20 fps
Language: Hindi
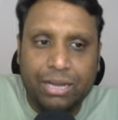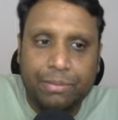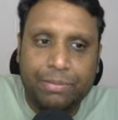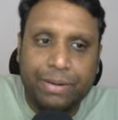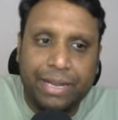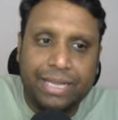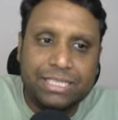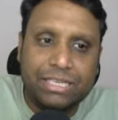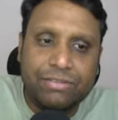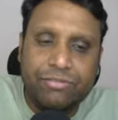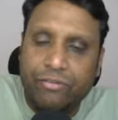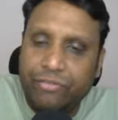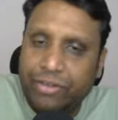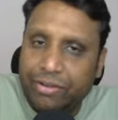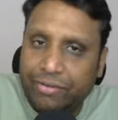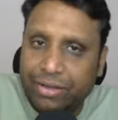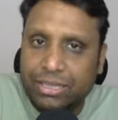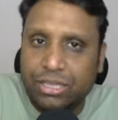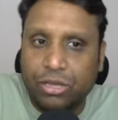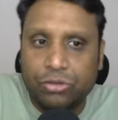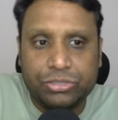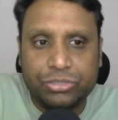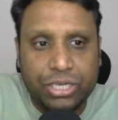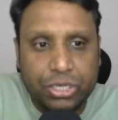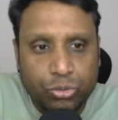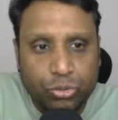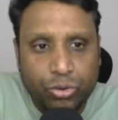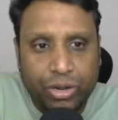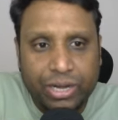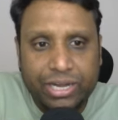का प्राइस है
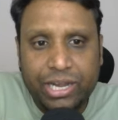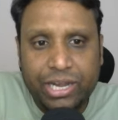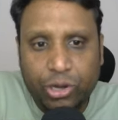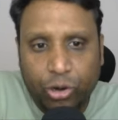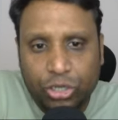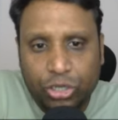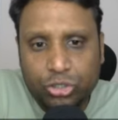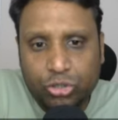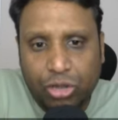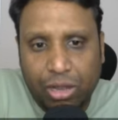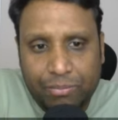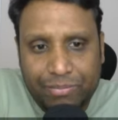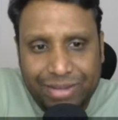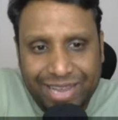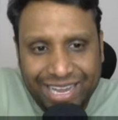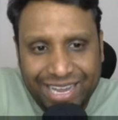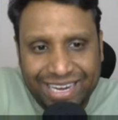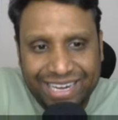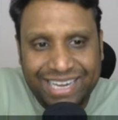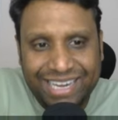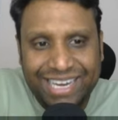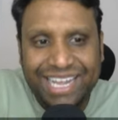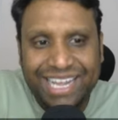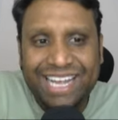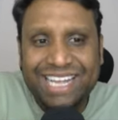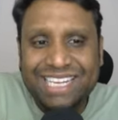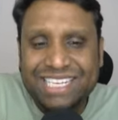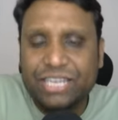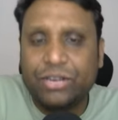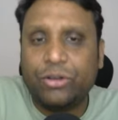51,200 और जो हमने एक
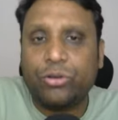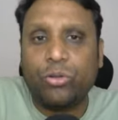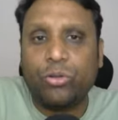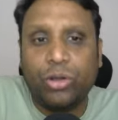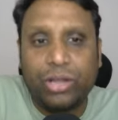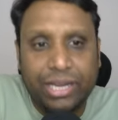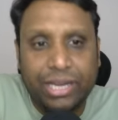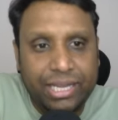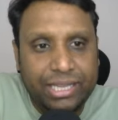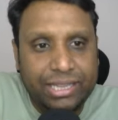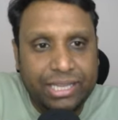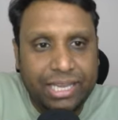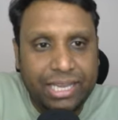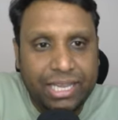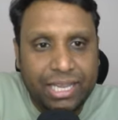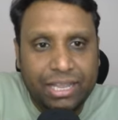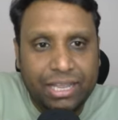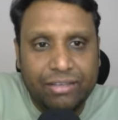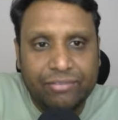रेंज ड्रॉ करी थी